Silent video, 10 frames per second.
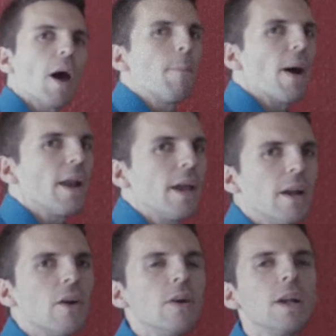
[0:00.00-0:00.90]
à parler
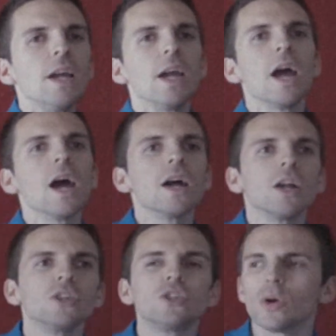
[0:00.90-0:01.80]
l'anglais.
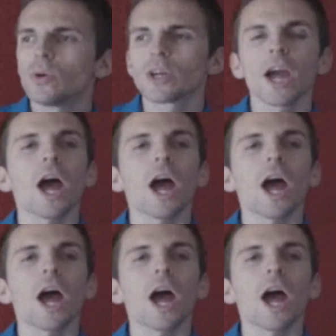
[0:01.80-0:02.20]
Donc,